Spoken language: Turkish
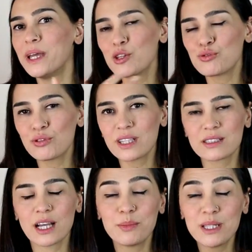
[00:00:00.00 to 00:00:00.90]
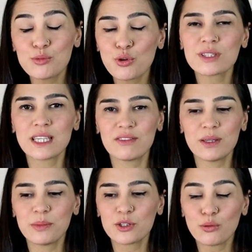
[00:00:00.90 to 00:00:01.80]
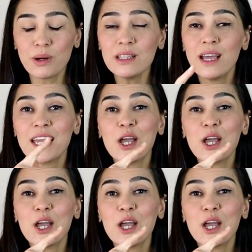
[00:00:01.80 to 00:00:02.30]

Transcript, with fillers: pek çok detay. Benim çok sevdiğim bir roman.